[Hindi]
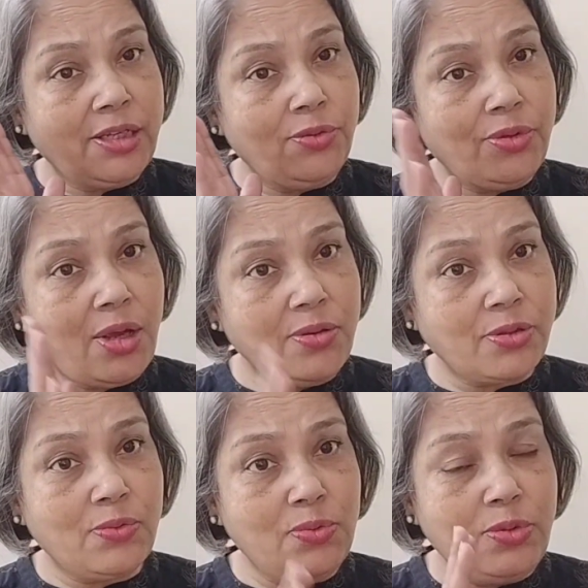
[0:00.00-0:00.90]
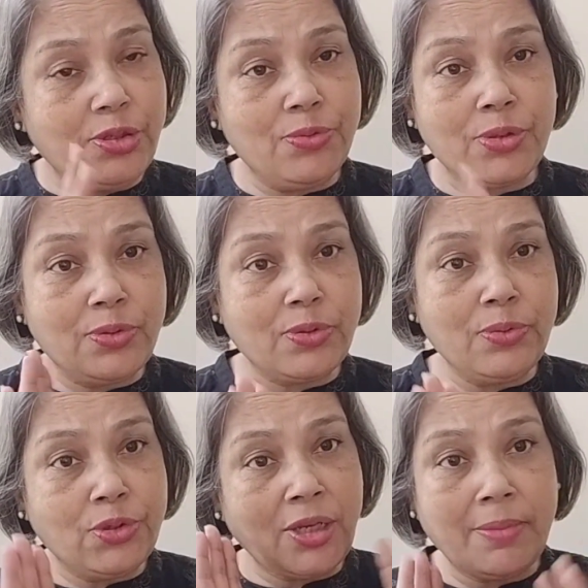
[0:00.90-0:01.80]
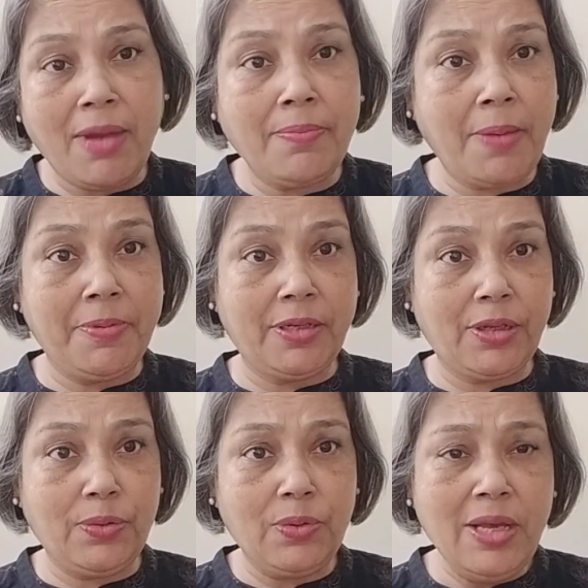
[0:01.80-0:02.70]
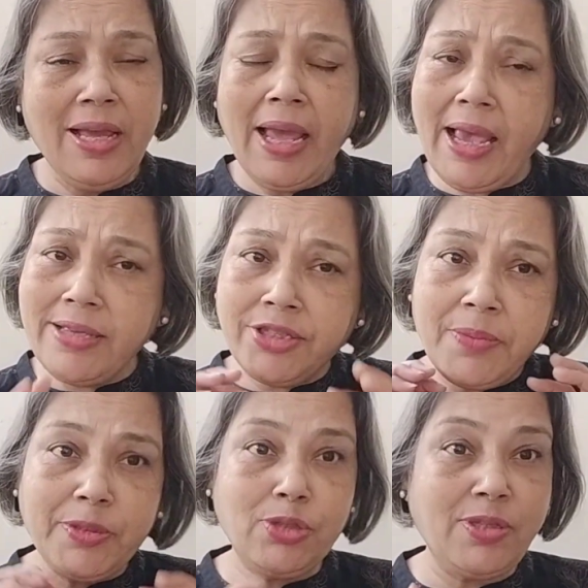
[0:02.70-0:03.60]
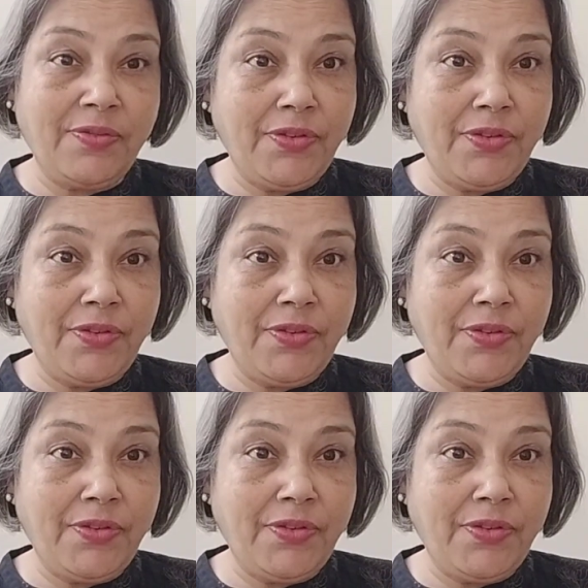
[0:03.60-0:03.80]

की दुनिया हो स्कूल ट्यूशन हो चाहे माँ बाप घर के हो ऐसे बच्चों से